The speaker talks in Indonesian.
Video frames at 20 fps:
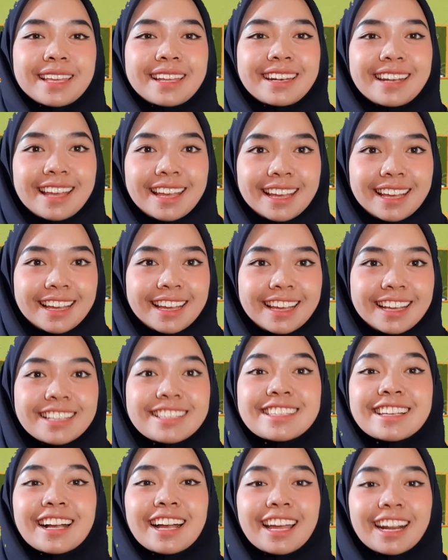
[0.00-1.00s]
Nah,
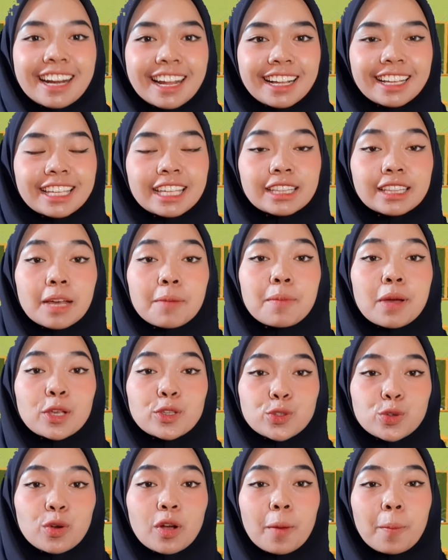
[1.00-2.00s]
sekarang kita
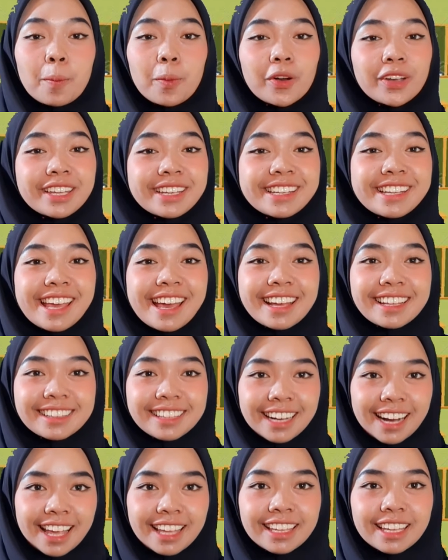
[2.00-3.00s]
masuk ke poin yang
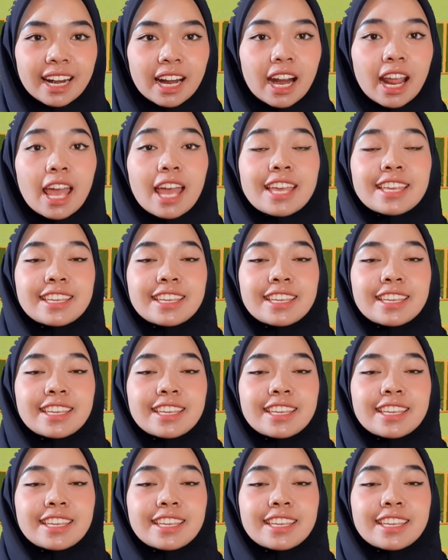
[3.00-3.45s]
terakhir,